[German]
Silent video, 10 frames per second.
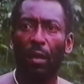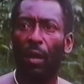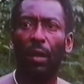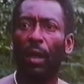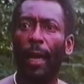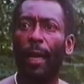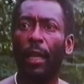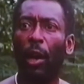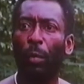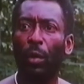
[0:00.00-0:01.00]
Ich kann dir
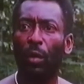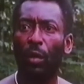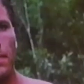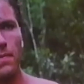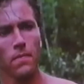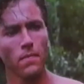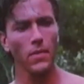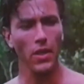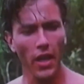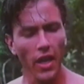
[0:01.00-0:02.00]
nicht helfen.
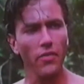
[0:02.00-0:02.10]
Du